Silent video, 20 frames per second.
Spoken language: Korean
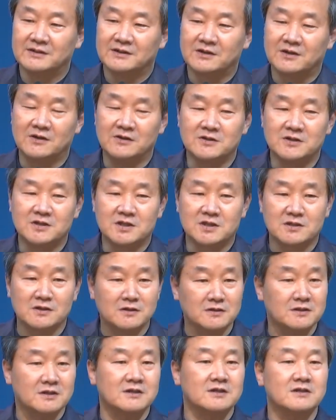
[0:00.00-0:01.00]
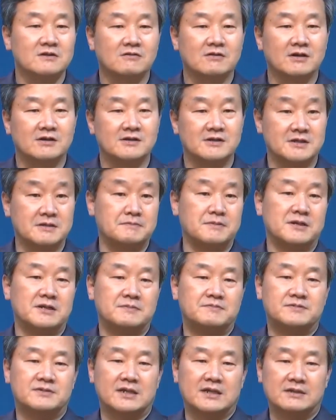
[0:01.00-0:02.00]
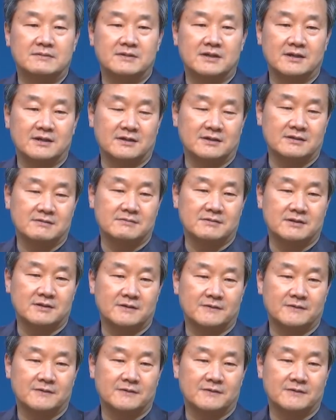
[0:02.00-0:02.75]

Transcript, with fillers: 결정적인 역할을 이 빌립사님이 하게 됩니다.